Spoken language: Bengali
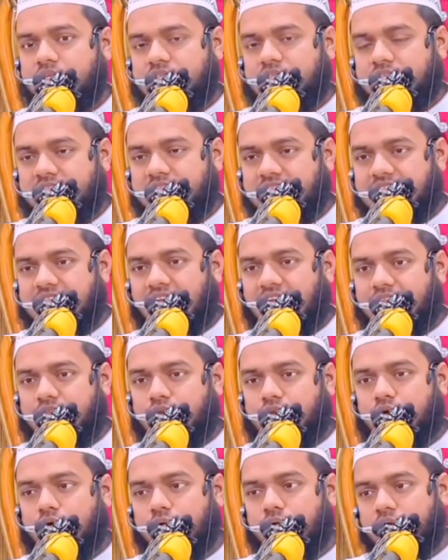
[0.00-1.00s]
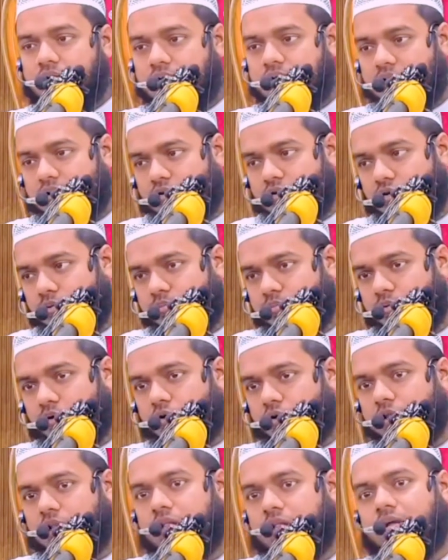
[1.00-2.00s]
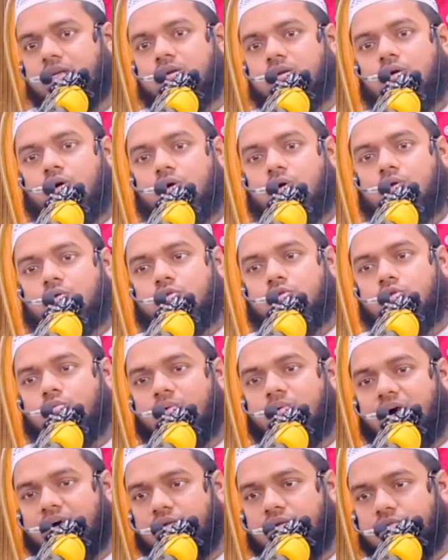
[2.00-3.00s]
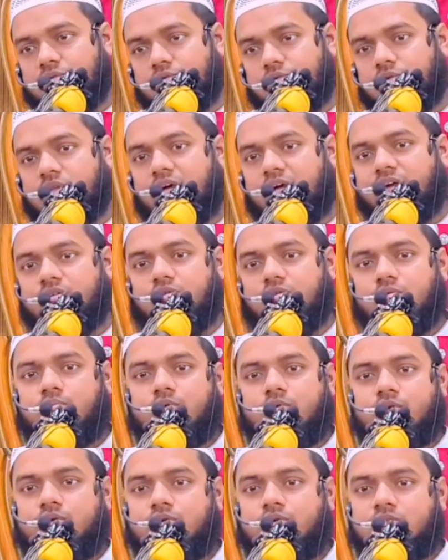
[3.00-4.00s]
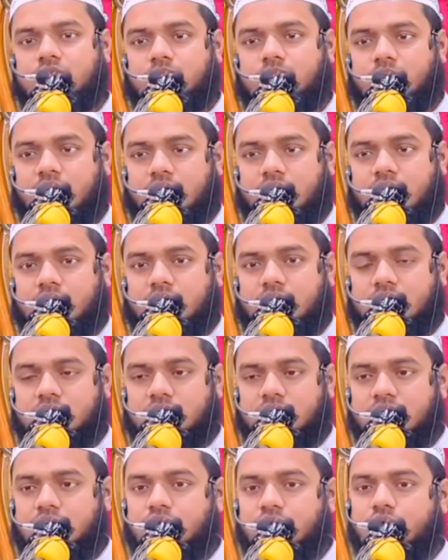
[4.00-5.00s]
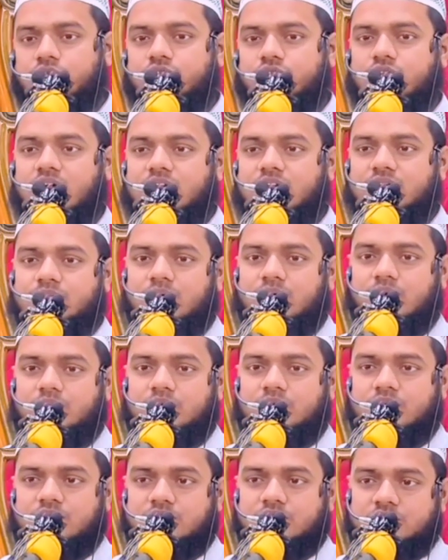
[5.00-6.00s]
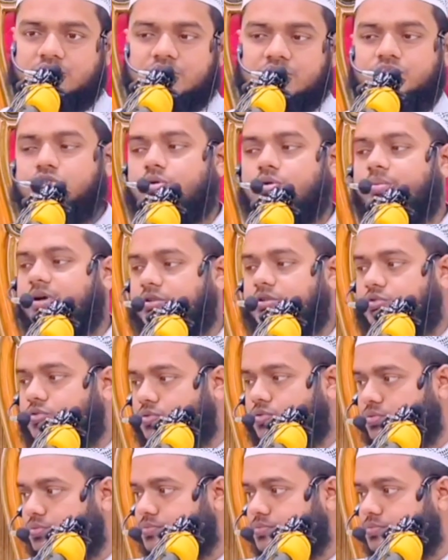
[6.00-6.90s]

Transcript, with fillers: সেটি তাৎক্ষণিক খুব কল্যাণকর খুব আনন্দদায়ক মনে হতে পারে দীর্ঘস্থায়ীভাবে সেটিও ব্যর্থ